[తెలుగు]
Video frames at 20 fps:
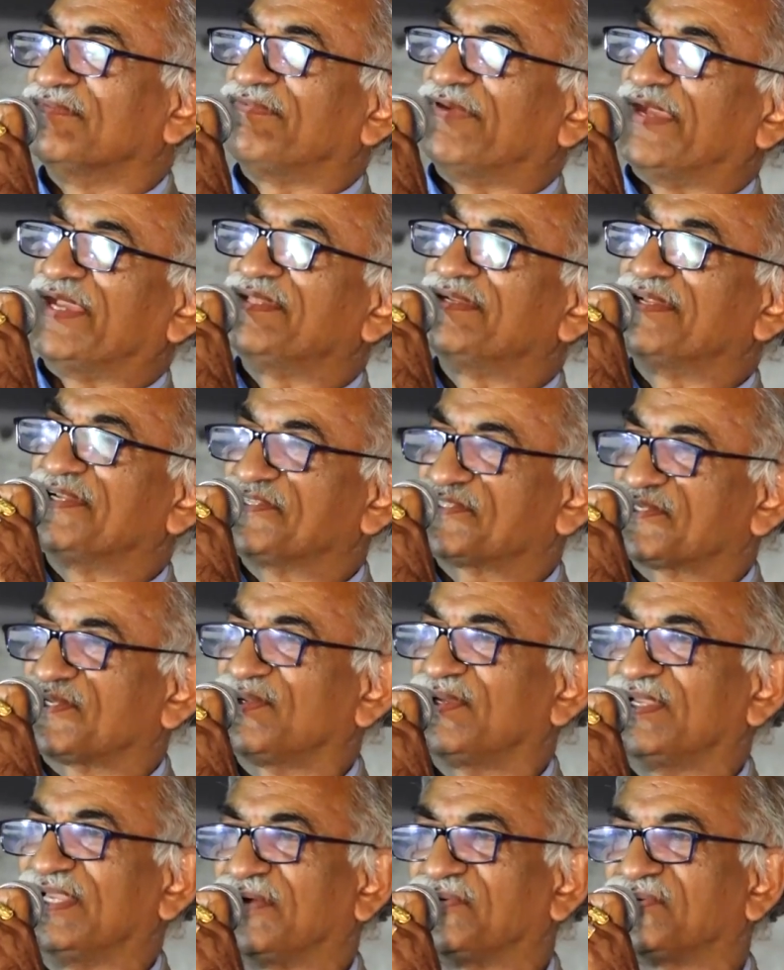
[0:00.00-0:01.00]

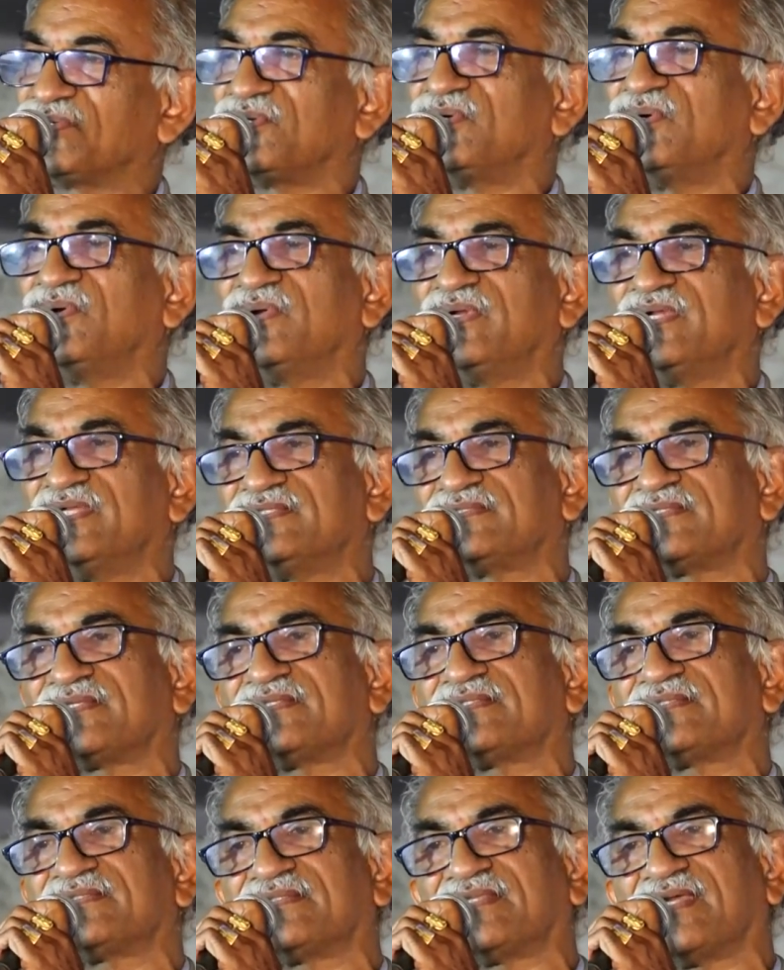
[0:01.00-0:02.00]
ఫైనల్స్లో ఎవరు
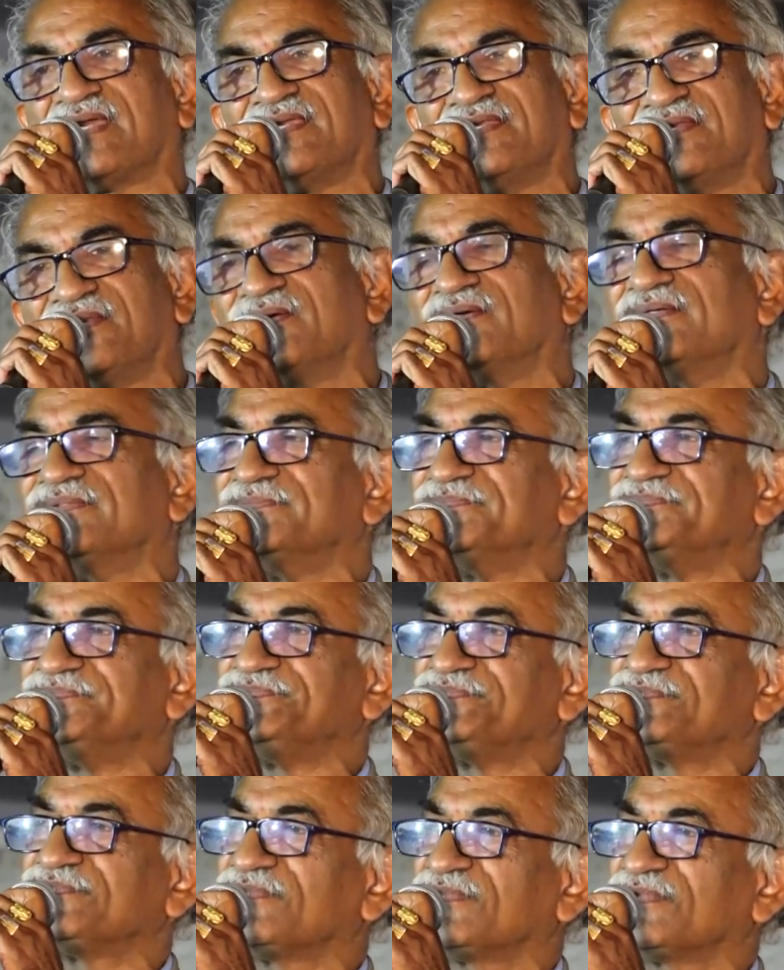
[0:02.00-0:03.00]
ఊహించిన స్థాయిలో
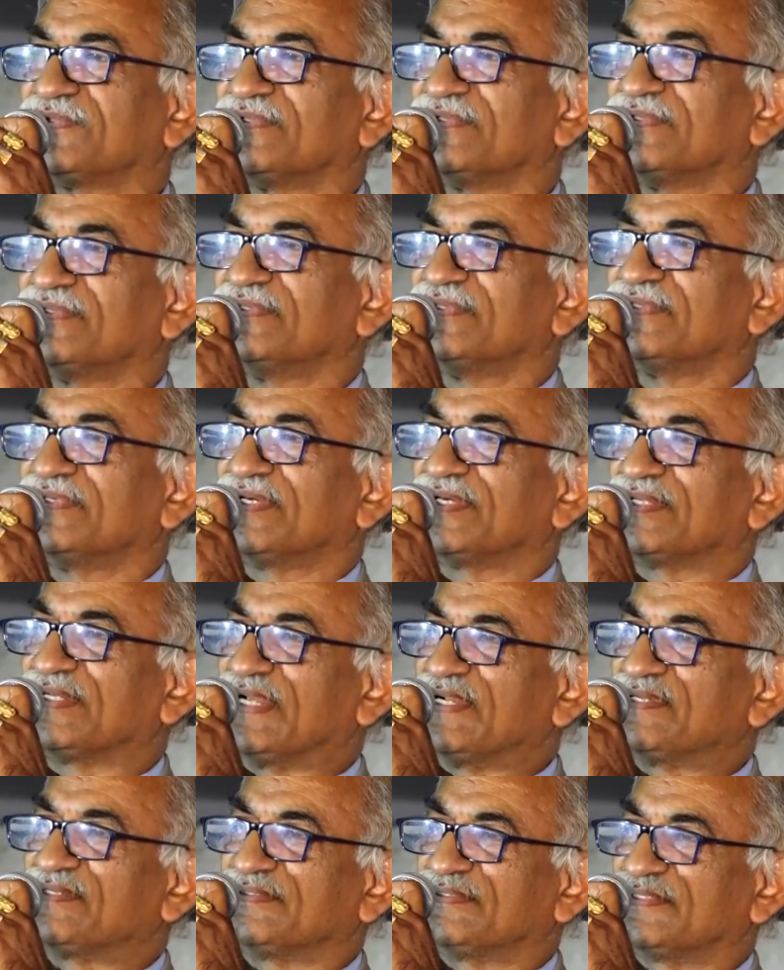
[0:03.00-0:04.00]

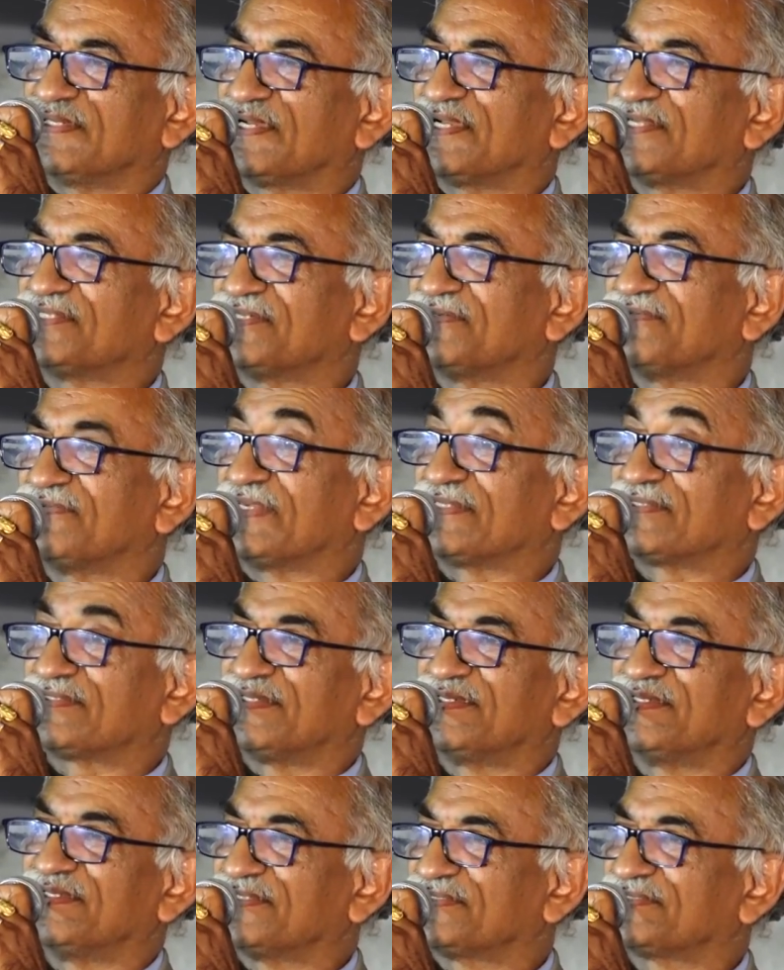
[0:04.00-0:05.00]
ఆనాటి దిగ్గజం
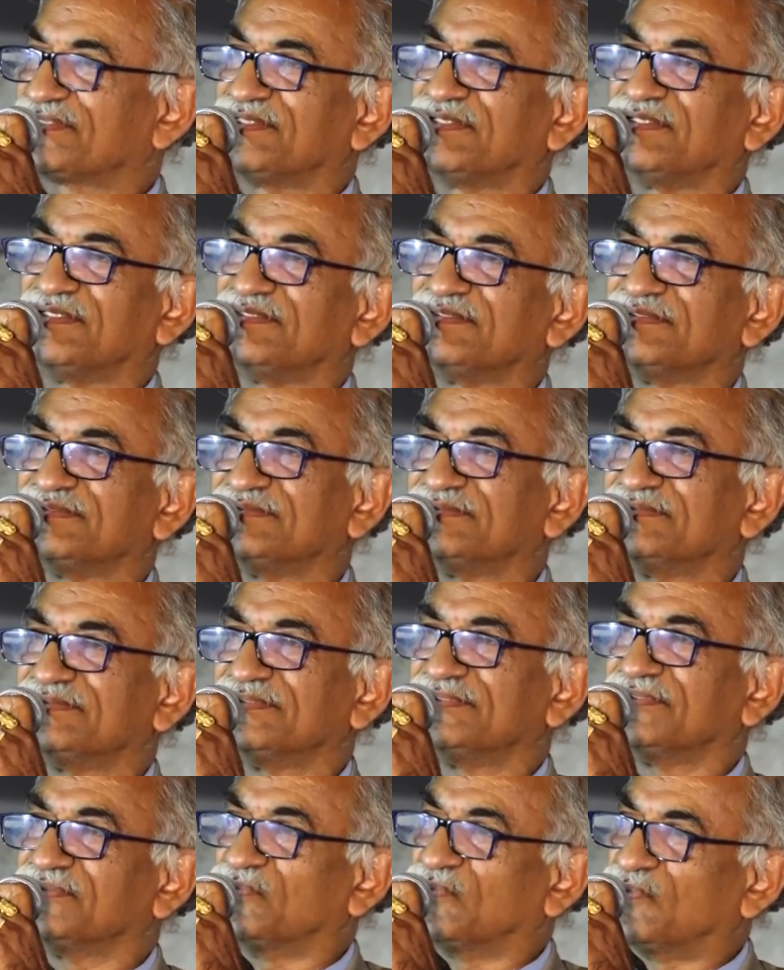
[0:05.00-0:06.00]
వెస్టిండీస్ని
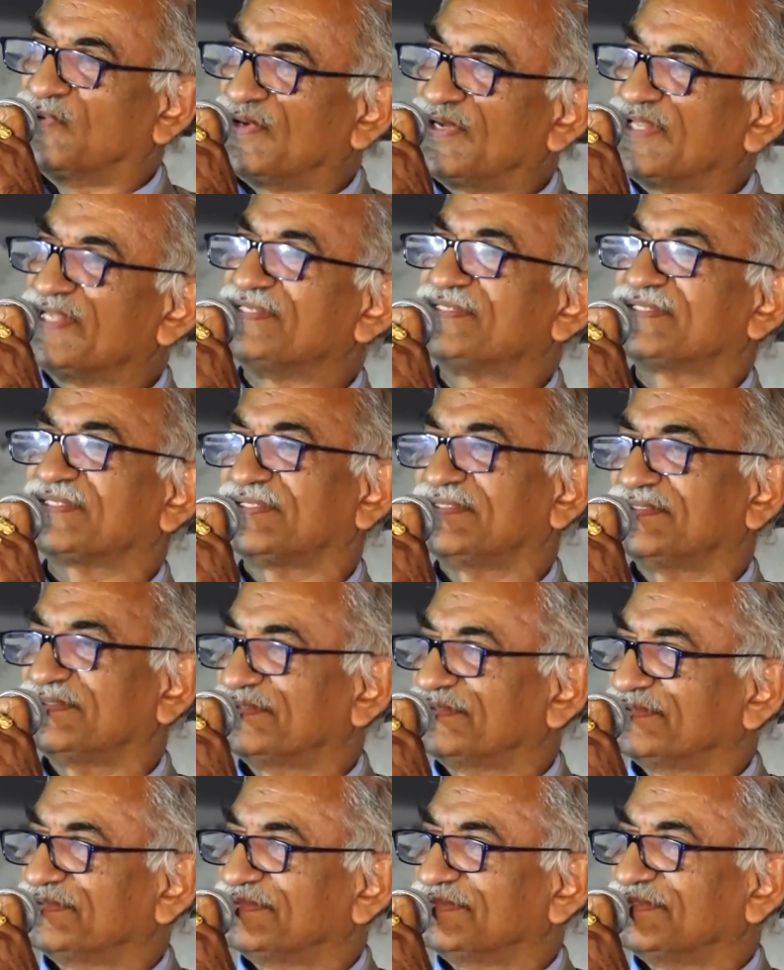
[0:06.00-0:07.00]
ఓడించి
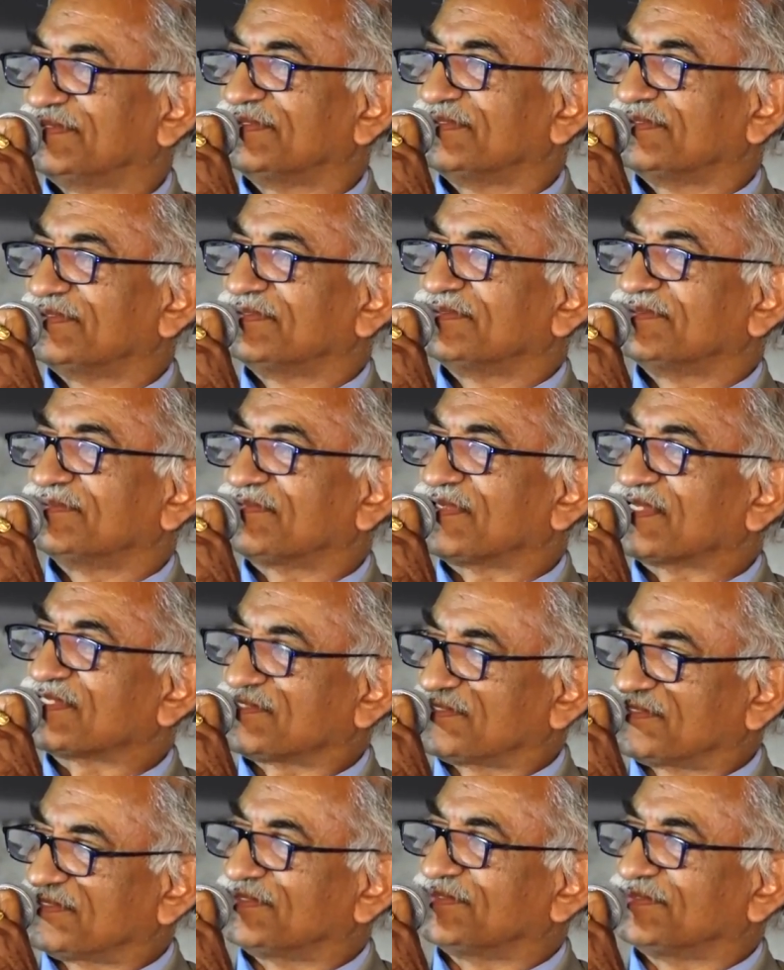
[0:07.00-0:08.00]

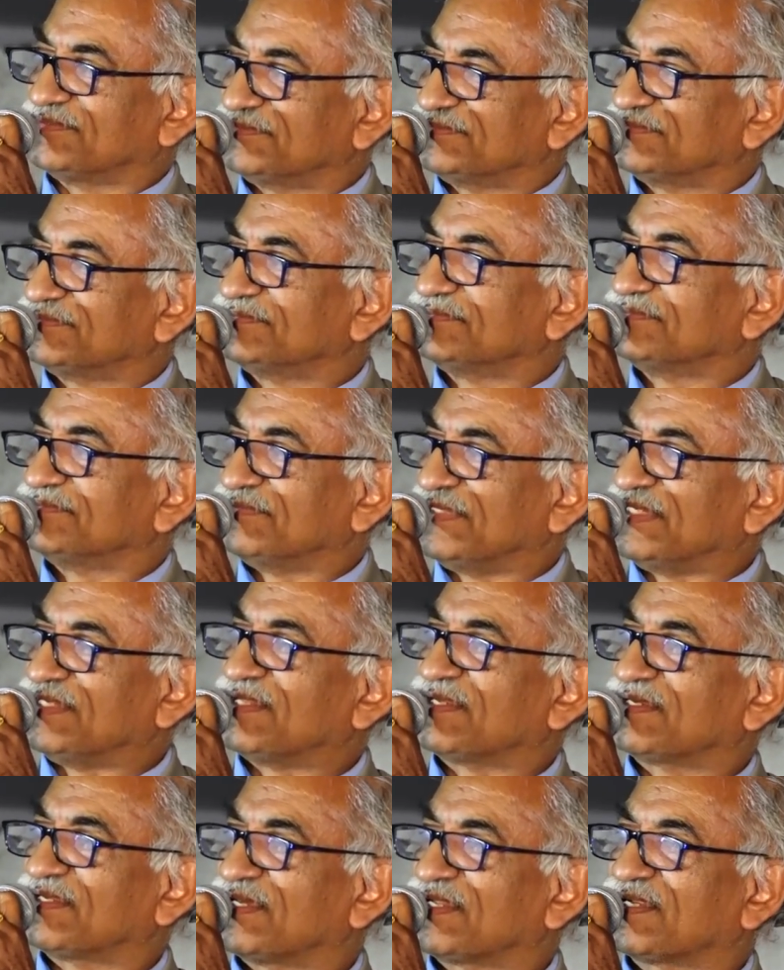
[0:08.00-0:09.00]
ఫస్ట్
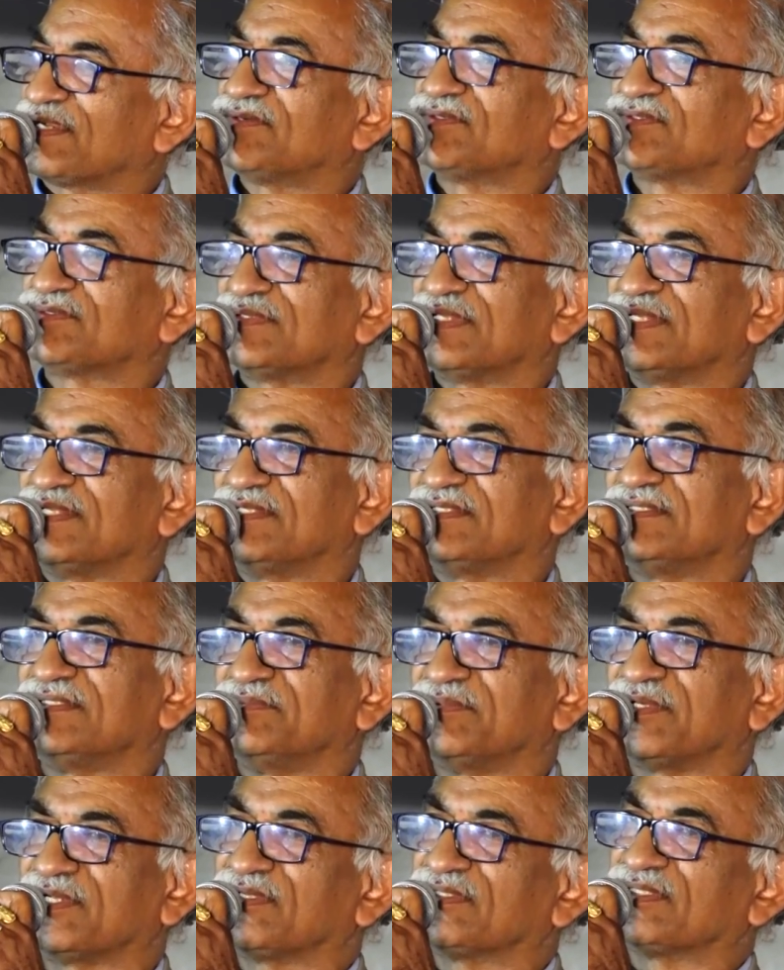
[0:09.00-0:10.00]
విన్నర్గా రావటం అనేది
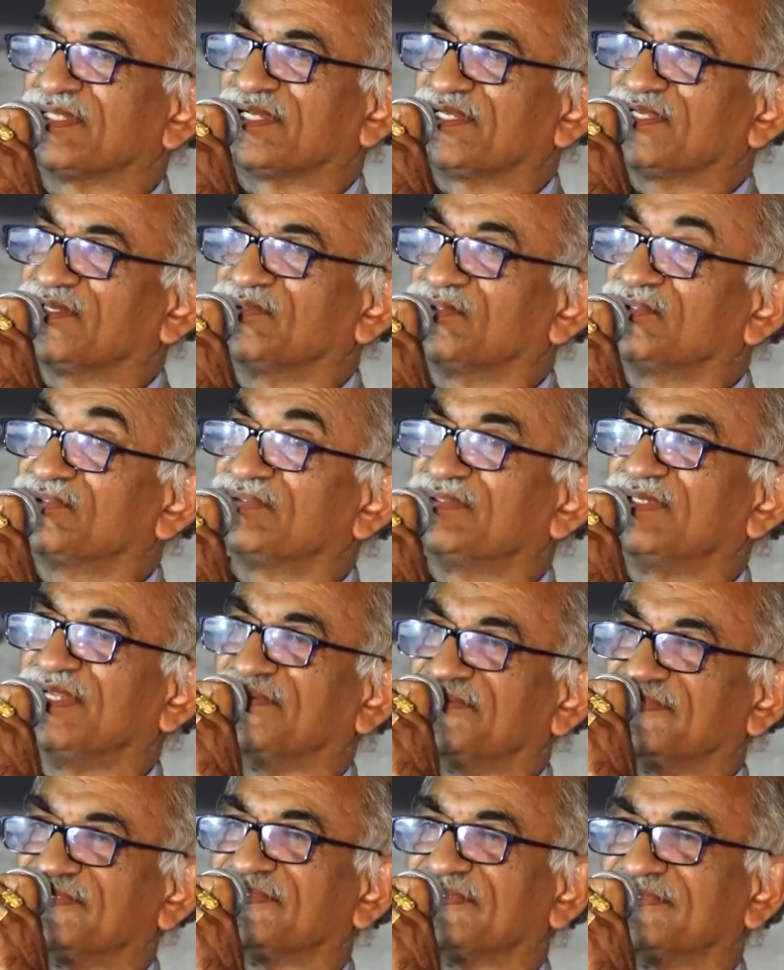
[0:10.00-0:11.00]
మన అందరికీ
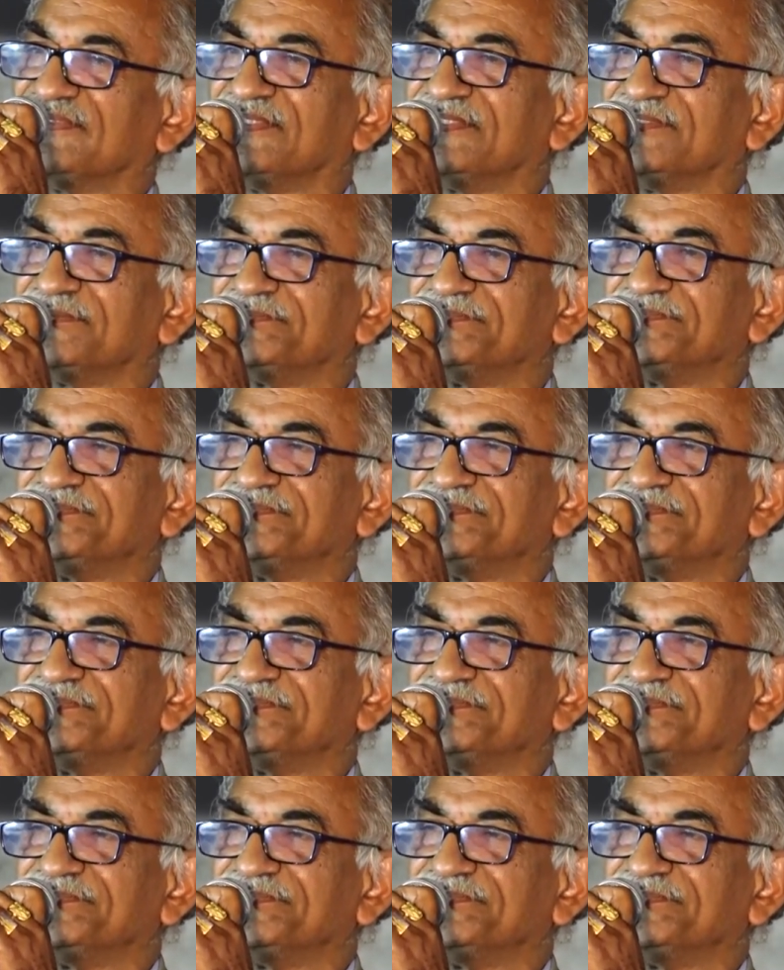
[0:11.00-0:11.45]
గుర్తుండే ఉంటుంది